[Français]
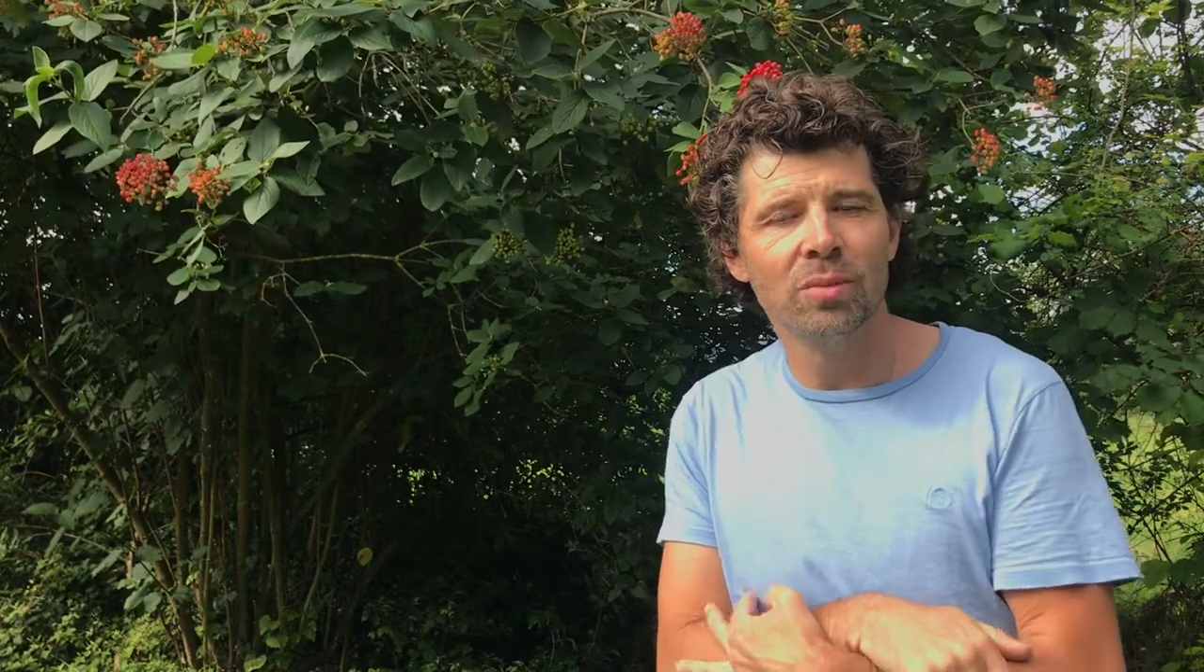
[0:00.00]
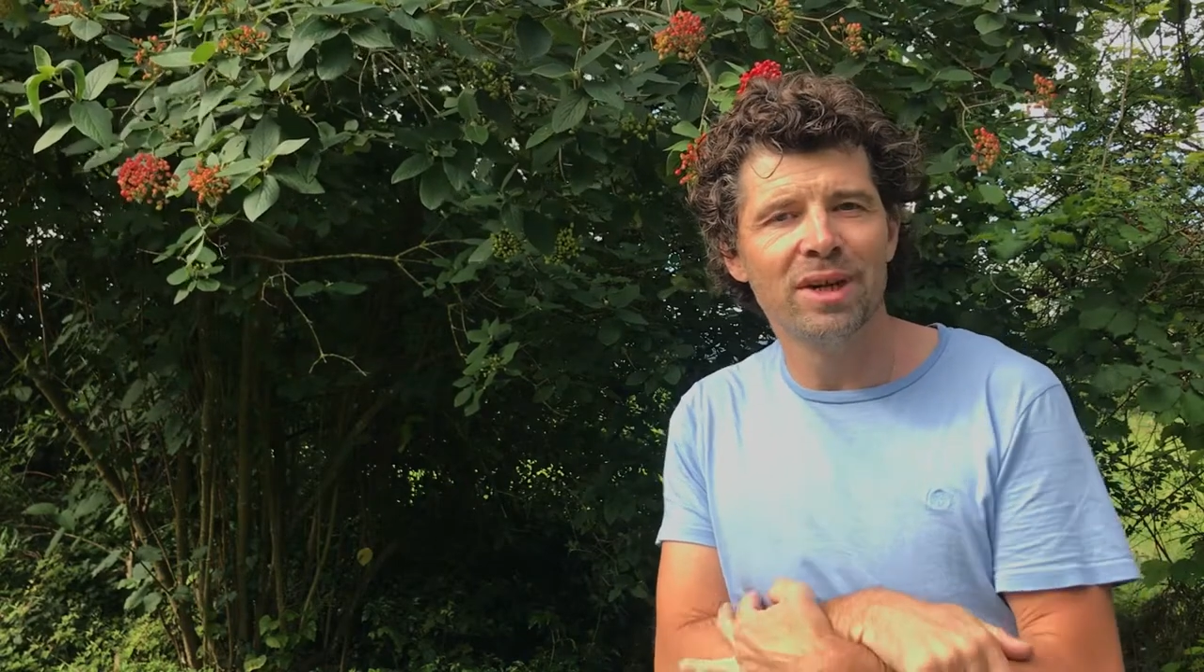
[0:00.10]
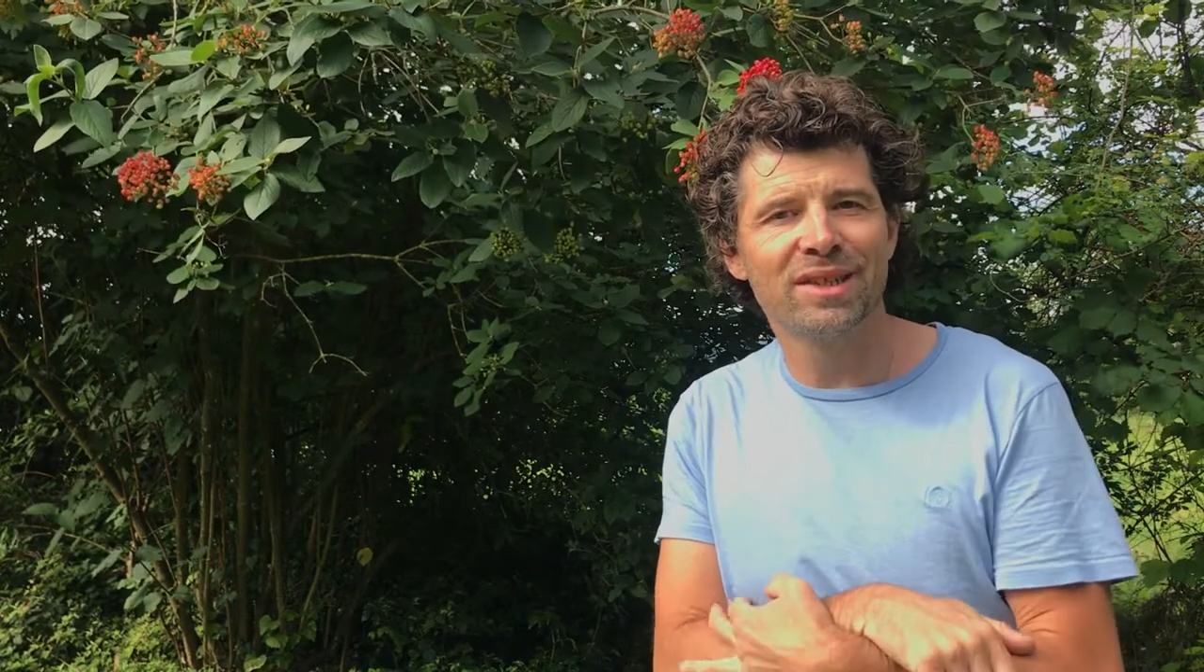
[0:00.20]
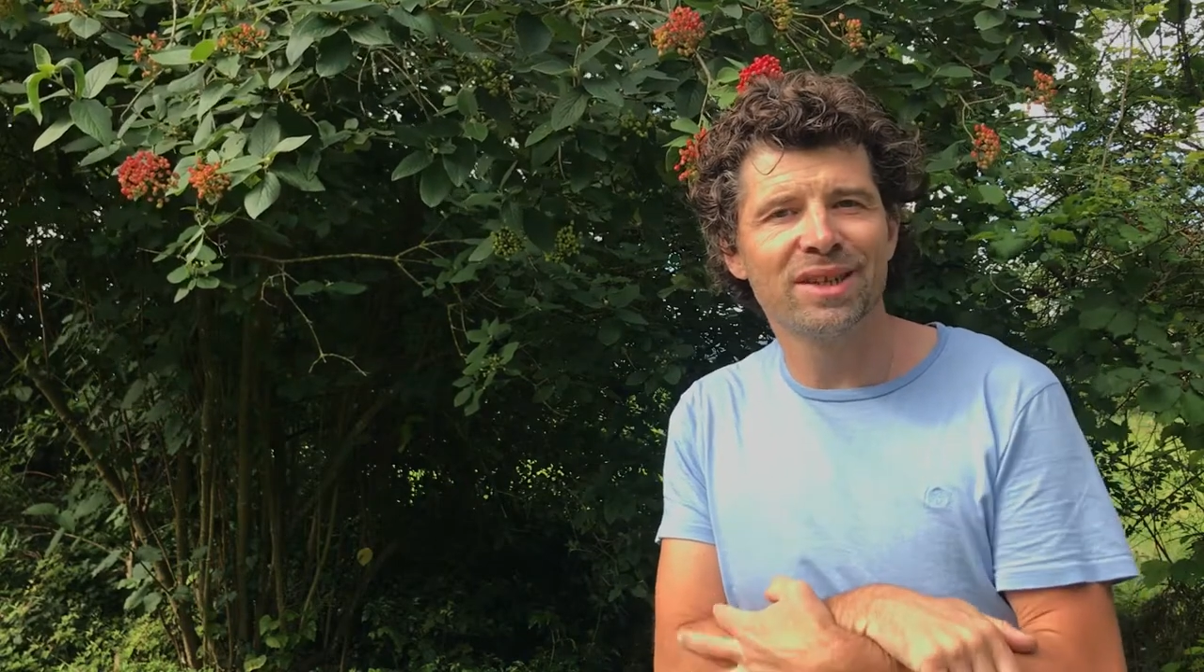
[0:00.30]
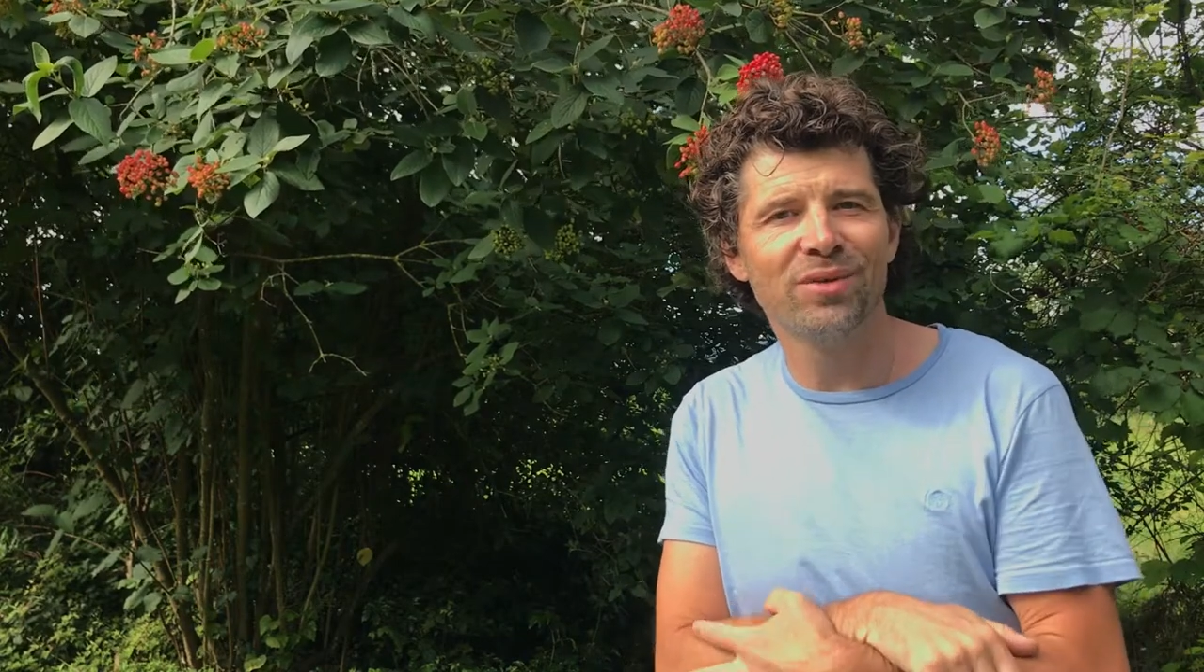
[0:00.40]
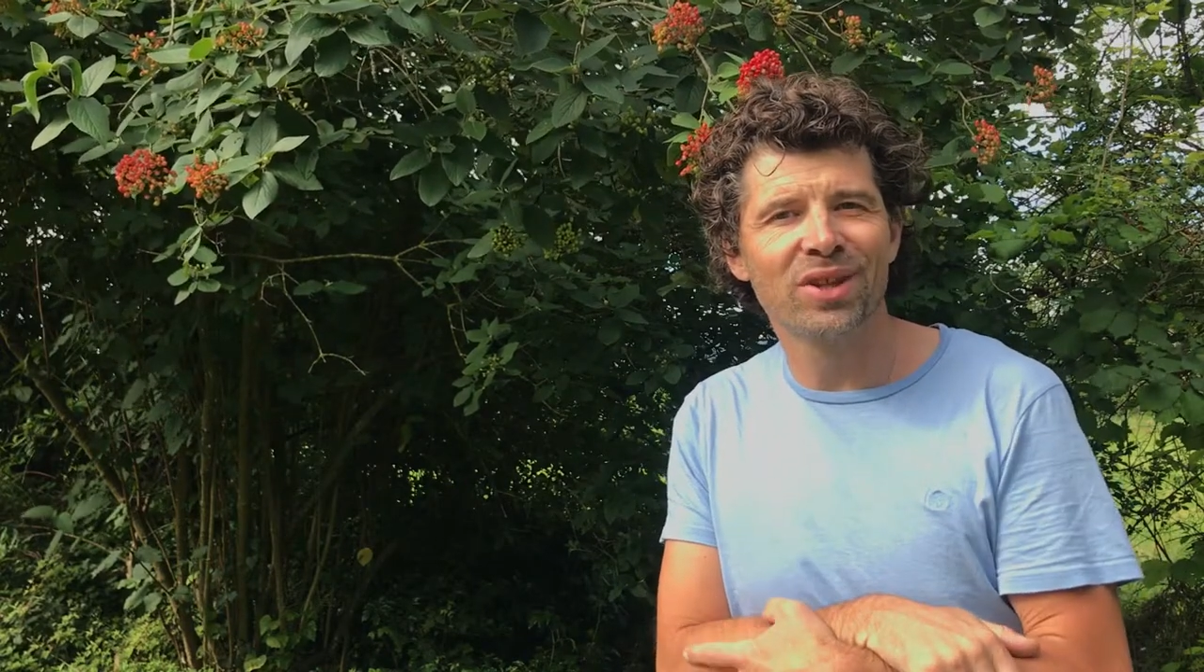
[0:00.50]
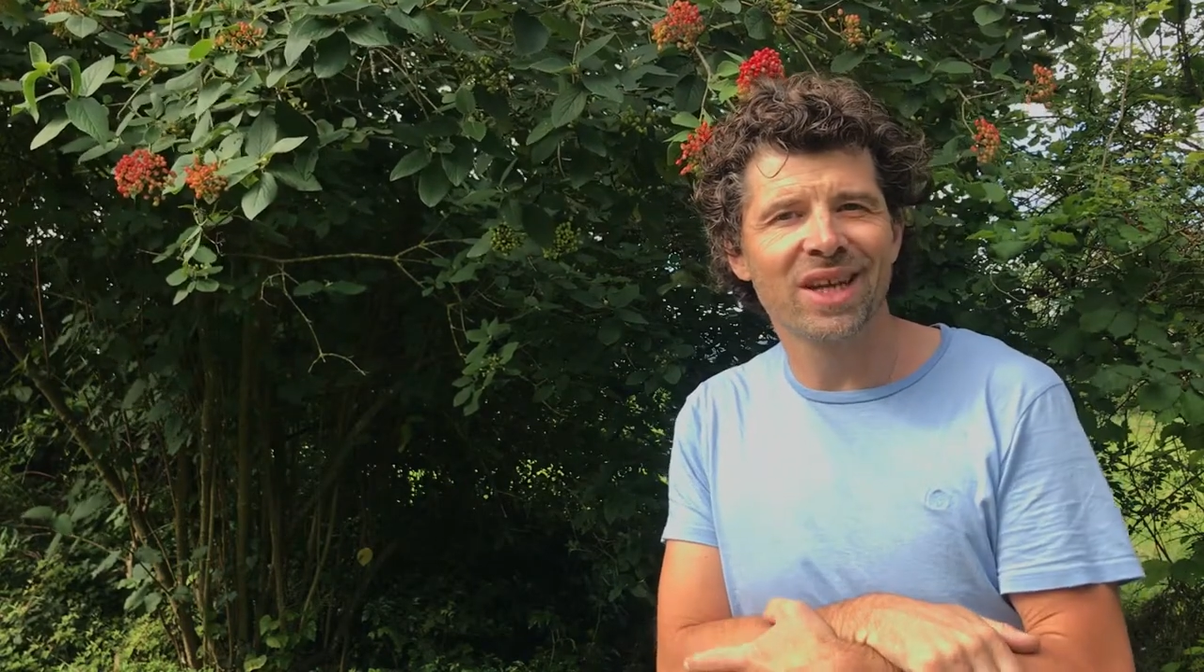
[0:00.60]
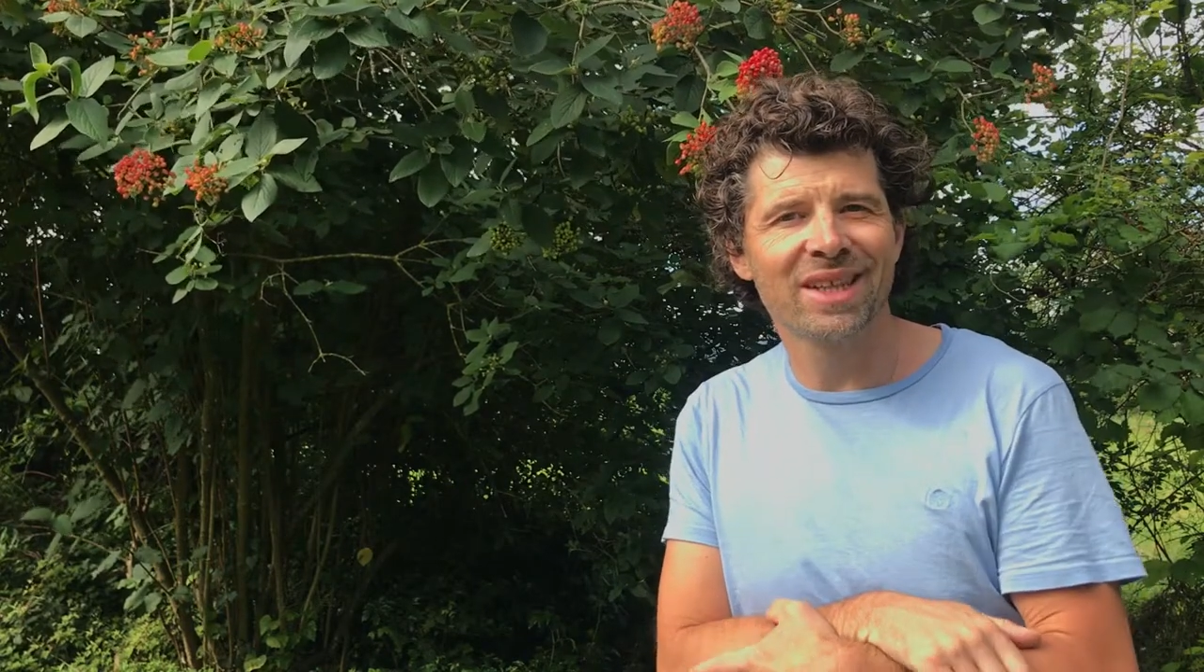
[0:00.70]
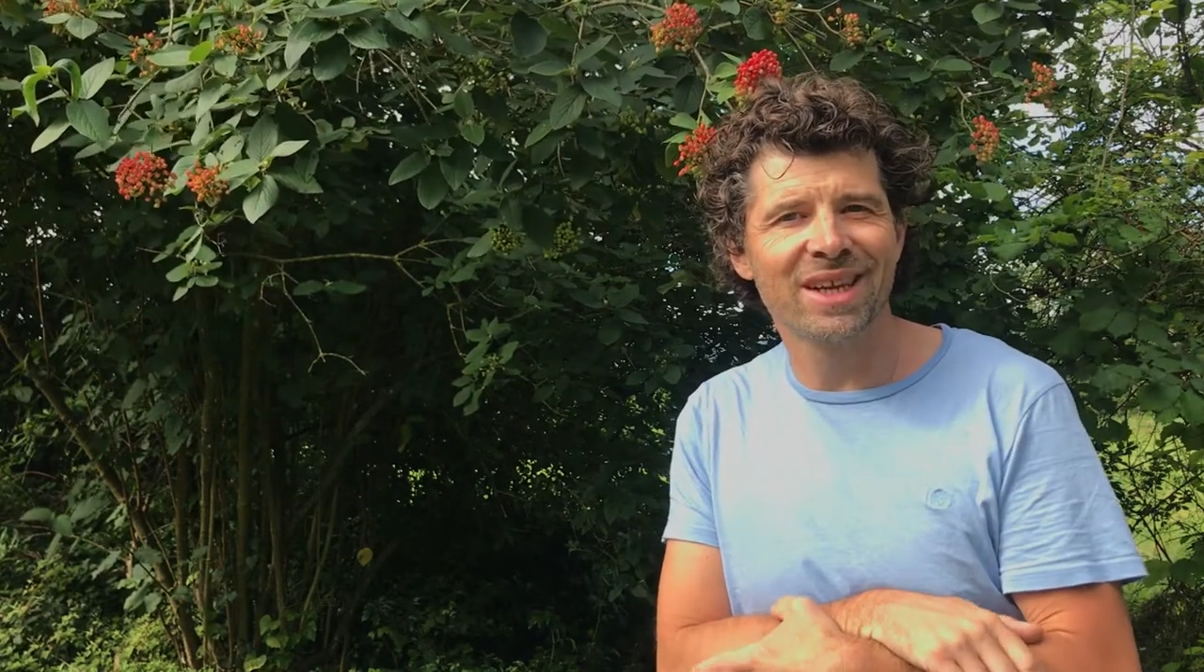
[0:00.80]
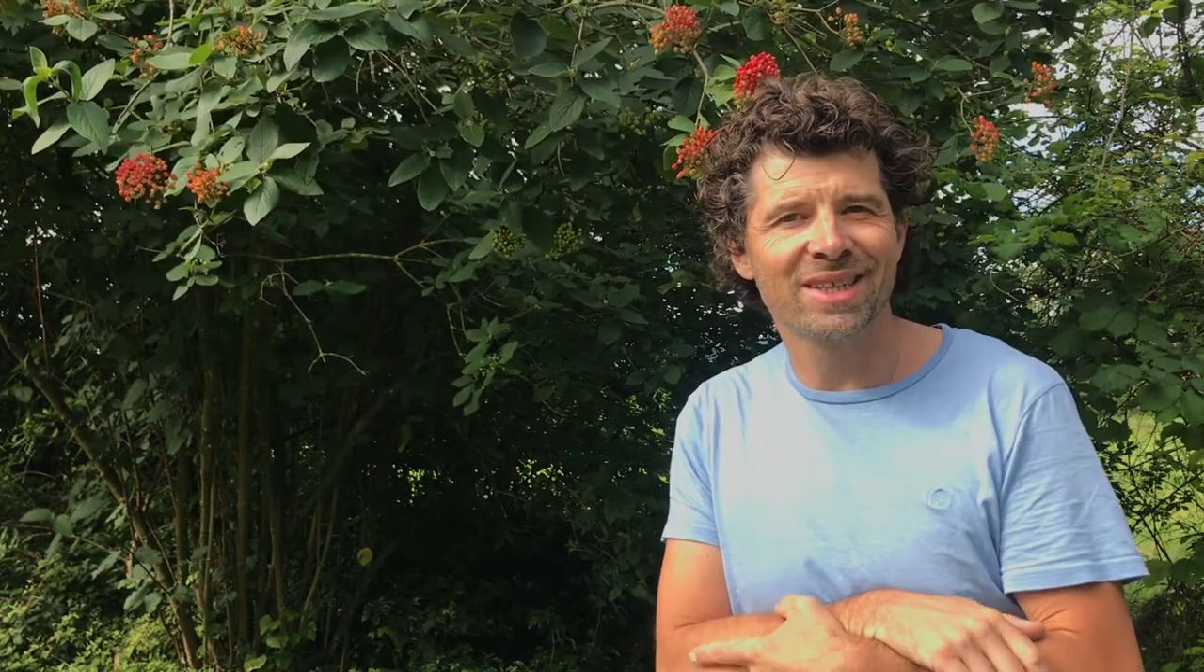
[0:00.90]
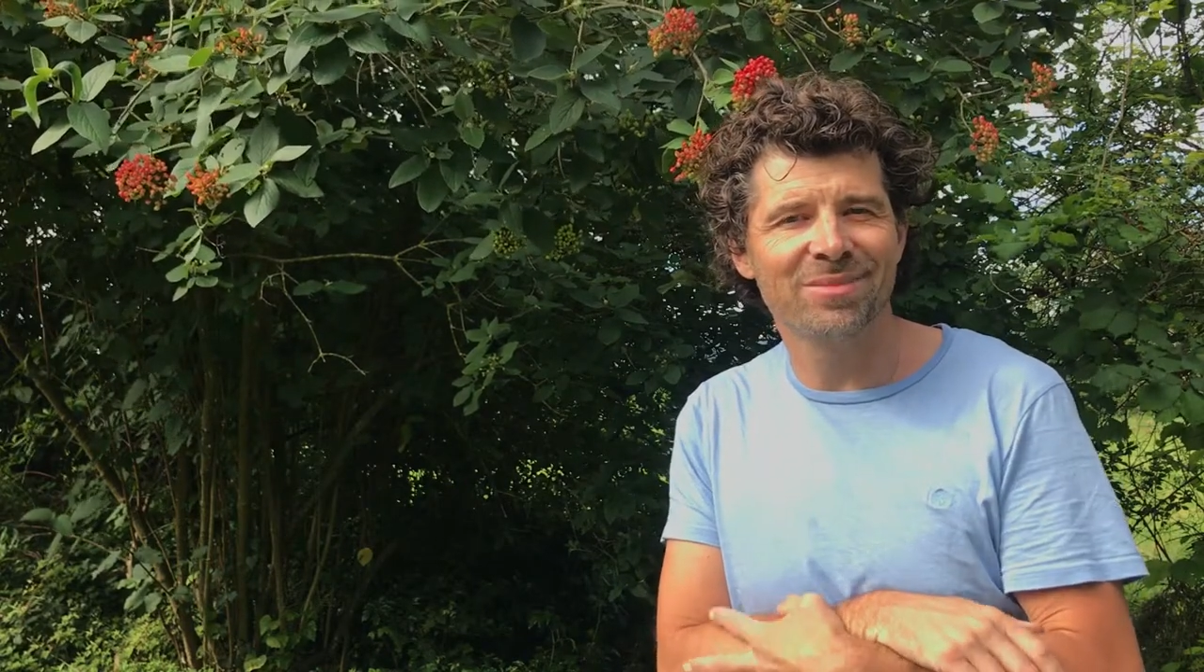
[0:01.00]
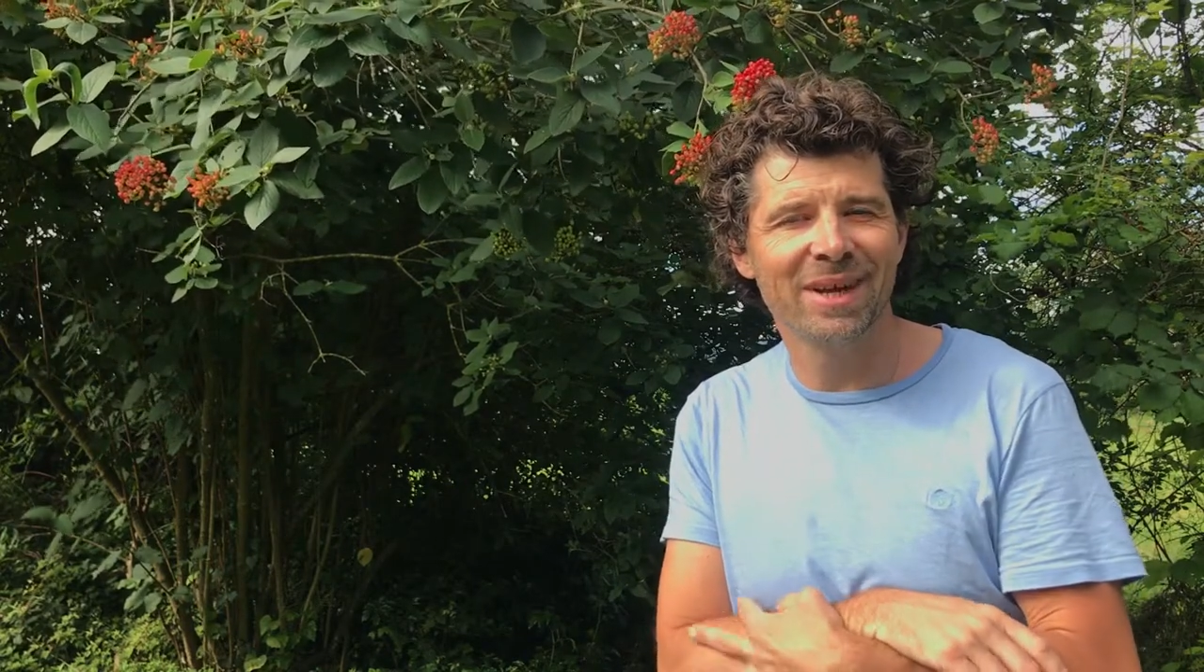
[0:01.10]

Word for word: me laisser votre adresse